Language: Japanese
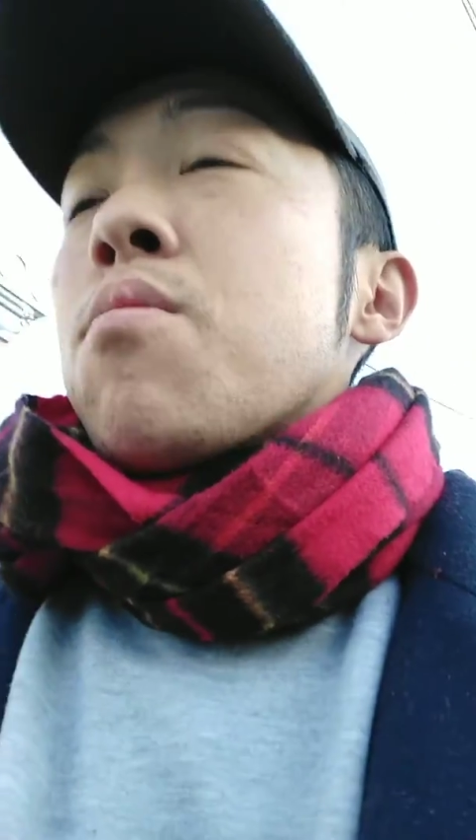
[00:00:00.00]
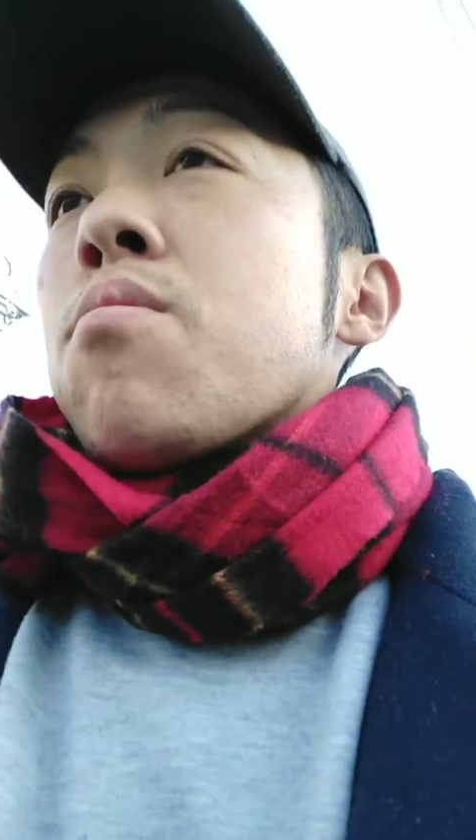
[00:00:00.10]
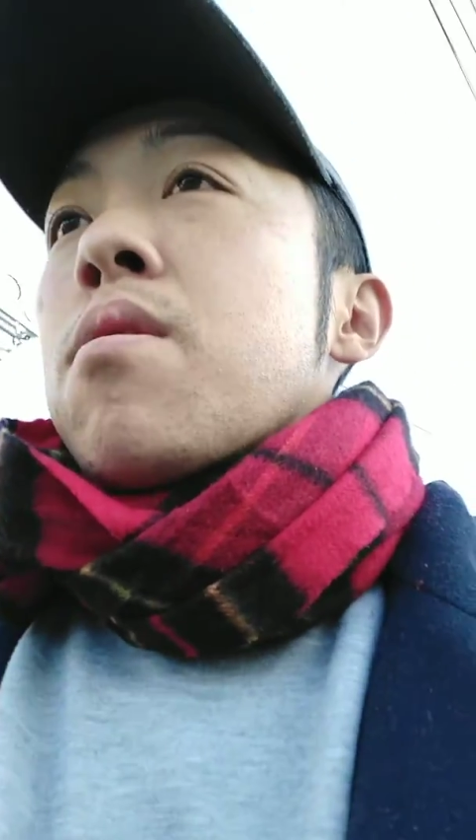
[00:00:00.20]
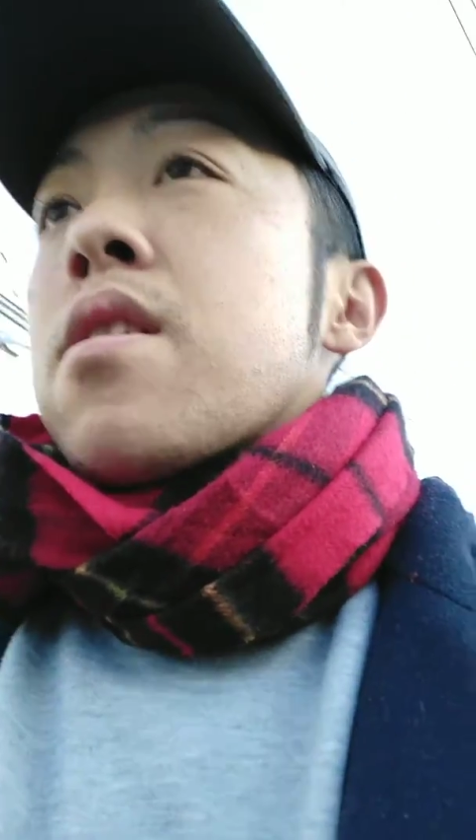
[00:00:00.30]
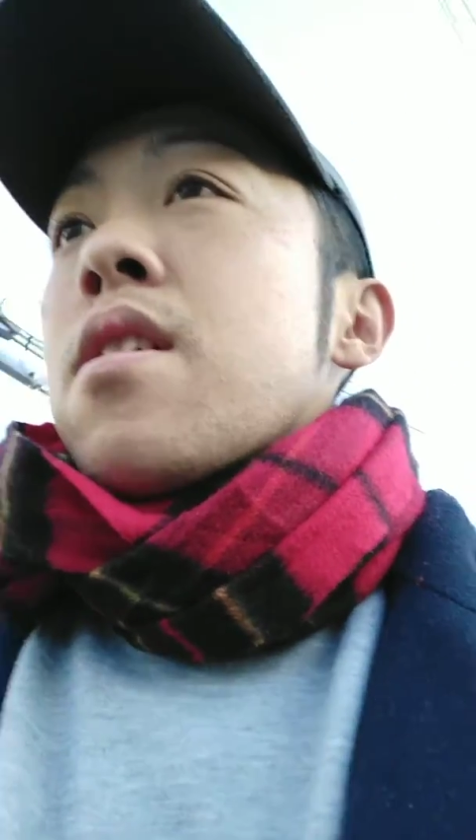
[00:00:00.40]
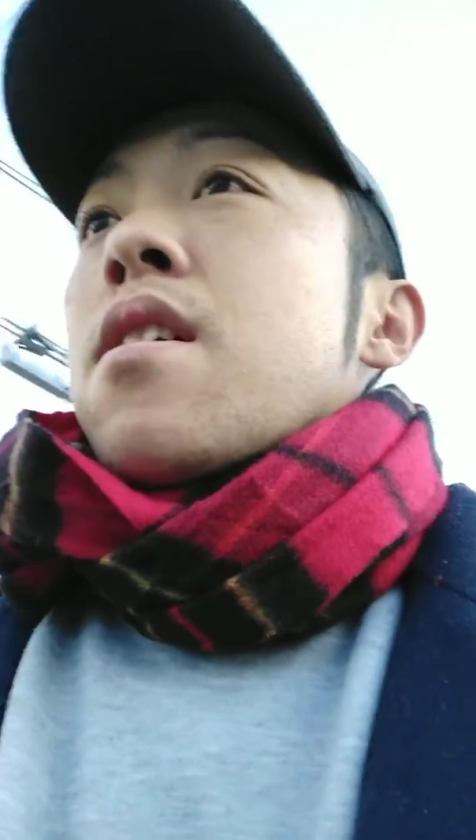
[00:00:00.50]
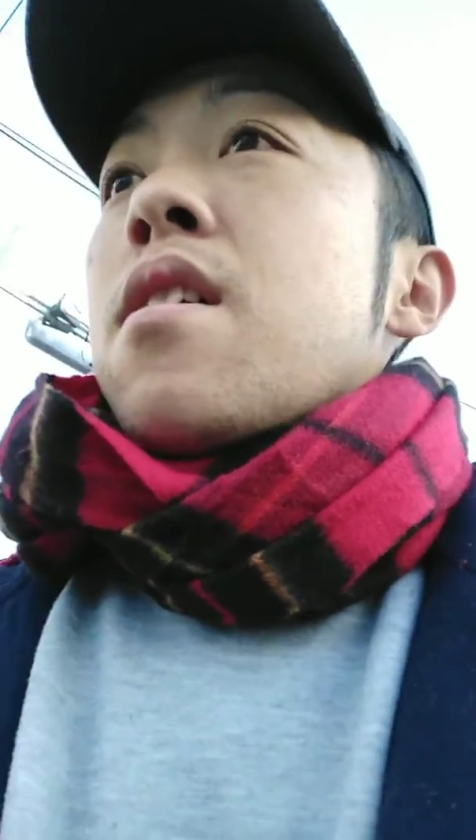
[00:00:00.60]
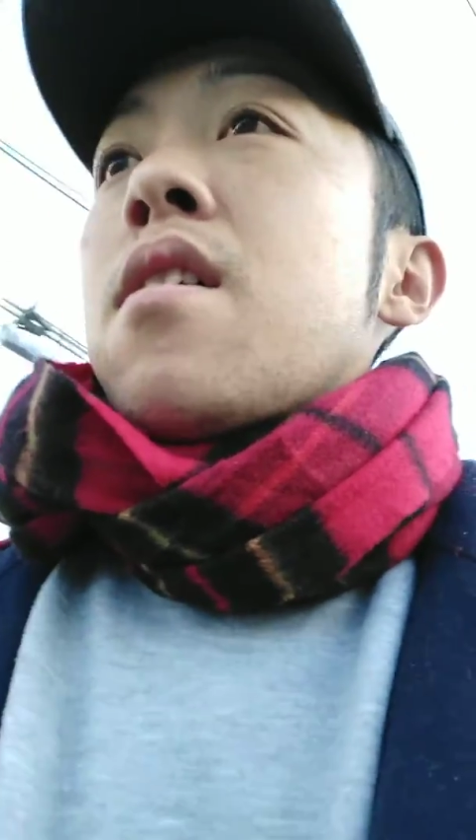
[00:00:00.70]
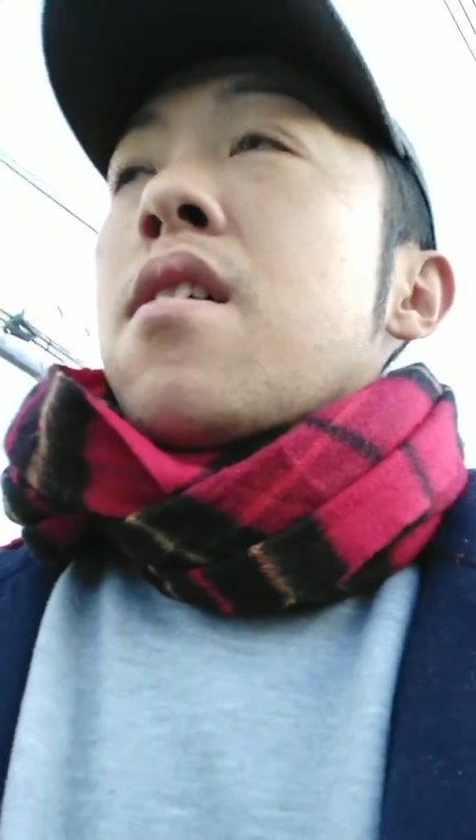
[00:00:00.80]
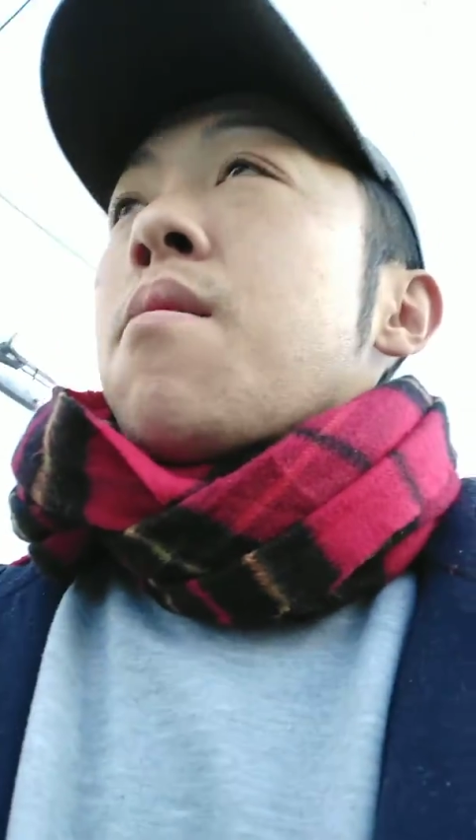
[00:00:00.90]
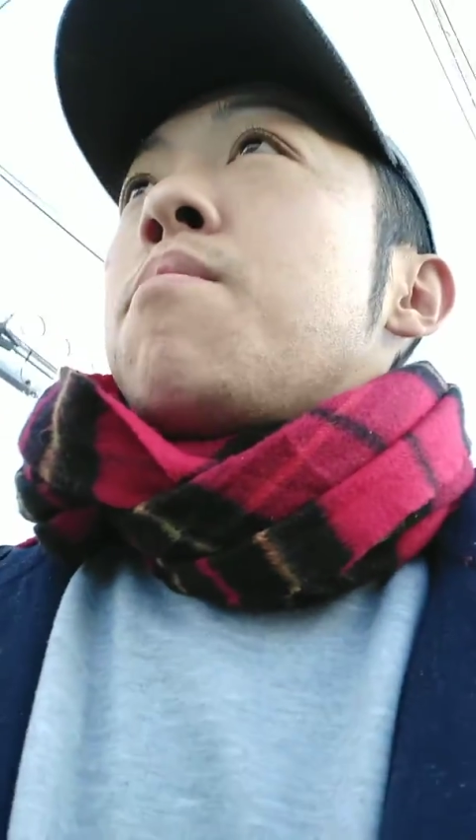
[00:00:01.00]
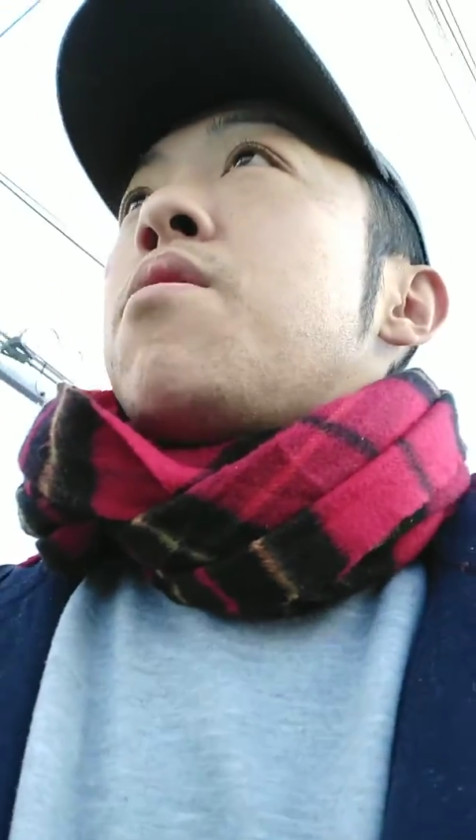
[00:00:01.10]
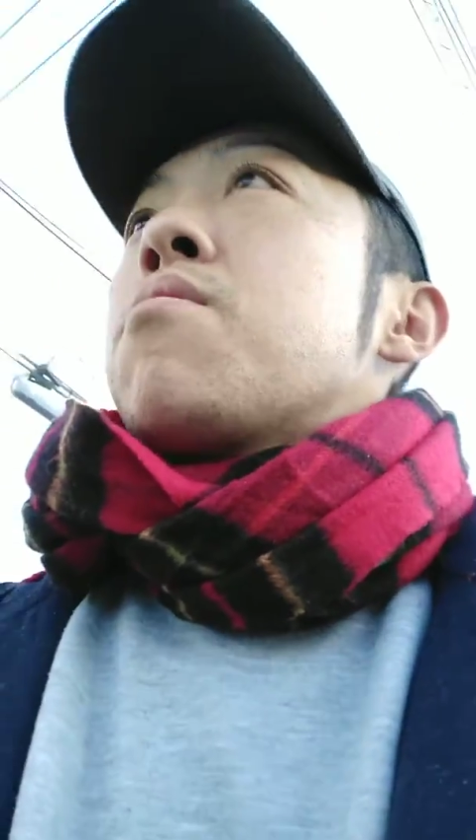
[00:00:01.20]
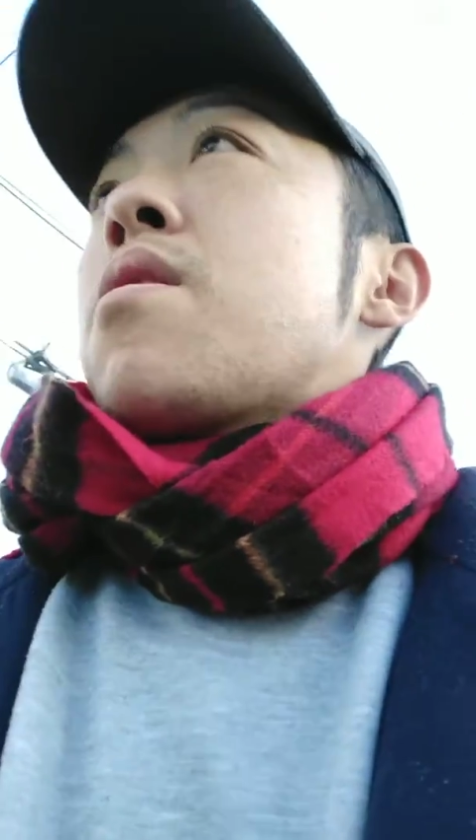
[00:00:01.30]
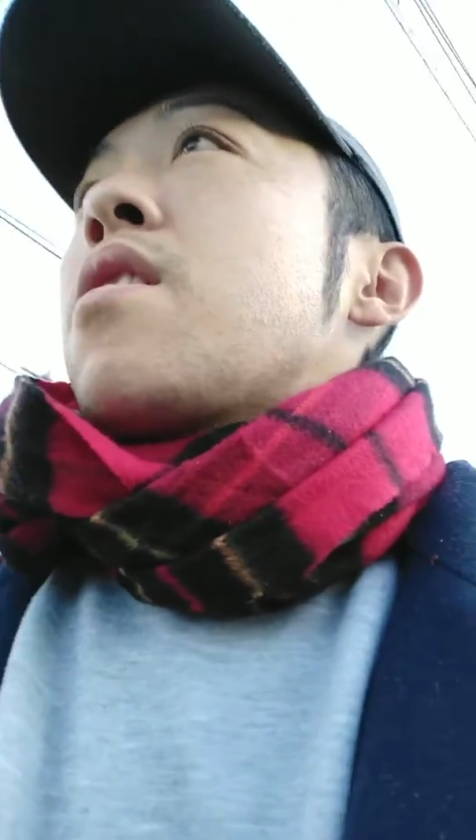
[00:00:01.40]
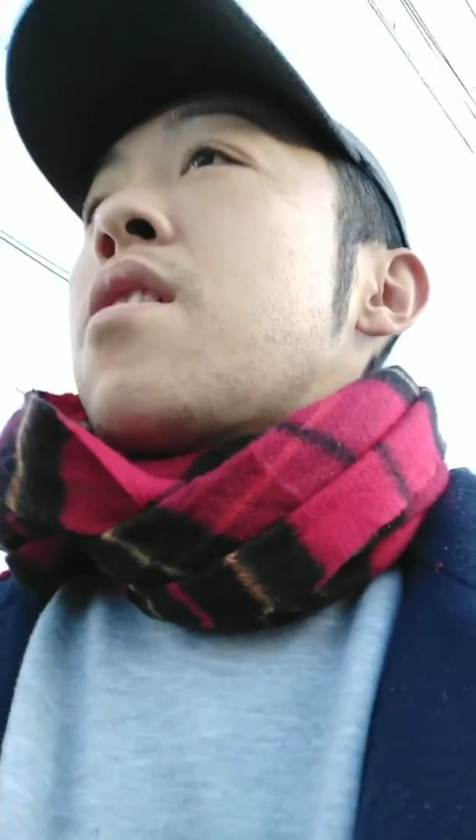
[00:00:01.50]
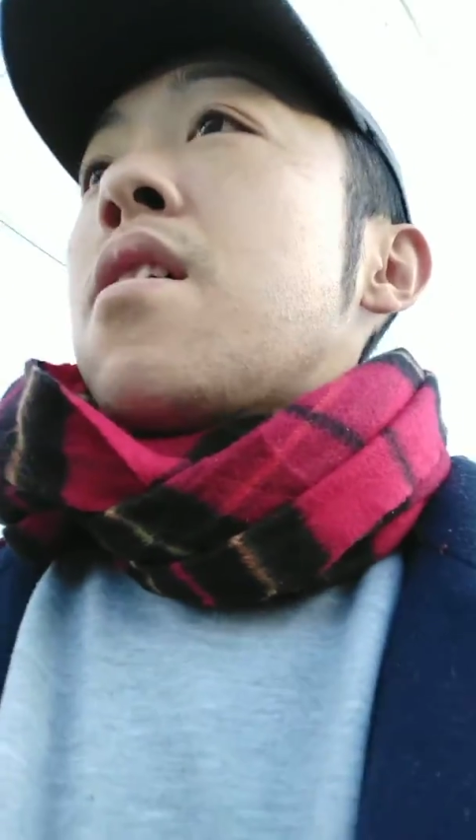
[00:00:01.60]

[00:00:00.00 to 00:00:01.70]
ること同じだから、魅力的